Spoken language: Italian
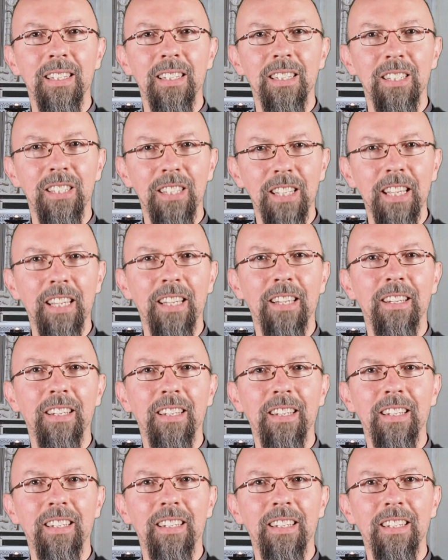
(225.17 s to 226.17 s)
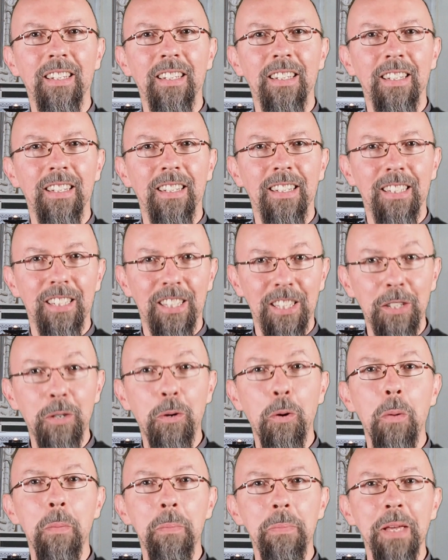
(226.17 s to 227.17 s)
Sì, si
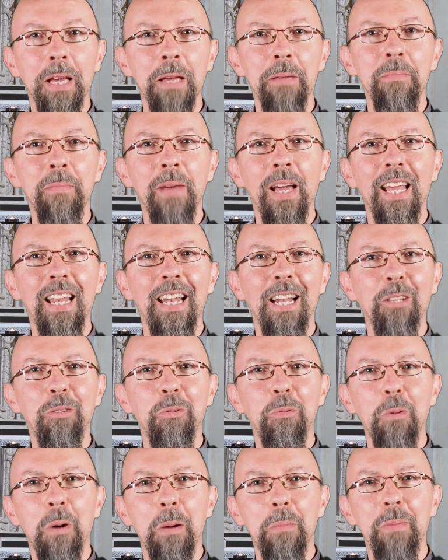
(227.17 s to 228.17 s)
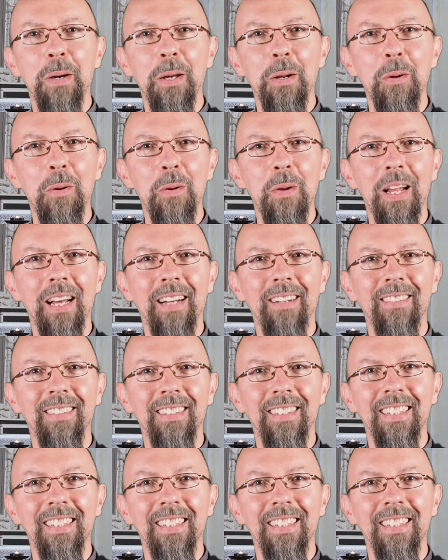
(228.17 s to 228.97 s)
compia in me la tua parola.